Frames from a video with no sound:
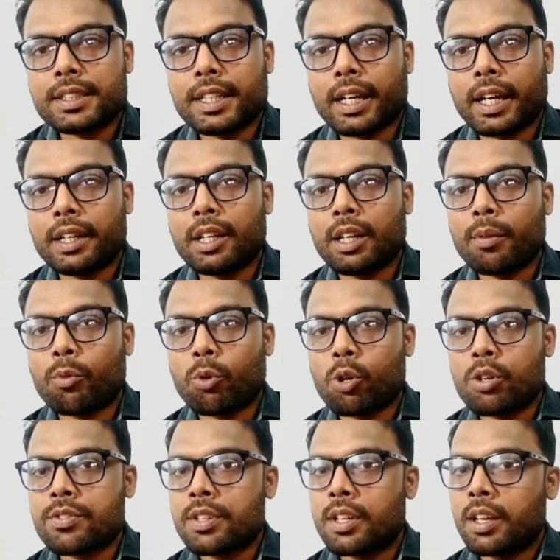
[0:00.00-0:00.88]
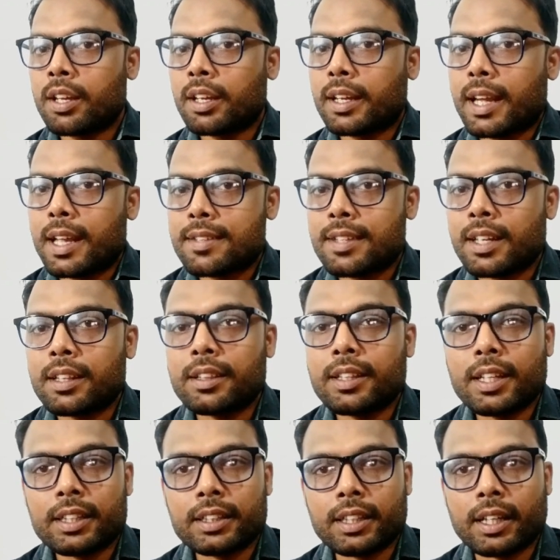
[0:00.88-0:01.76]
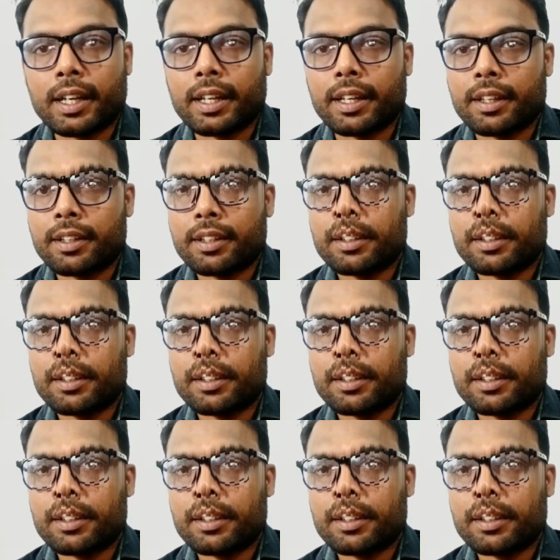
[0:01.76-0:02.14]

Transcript: जेनाइटल वॉट्स कैसा दिखता है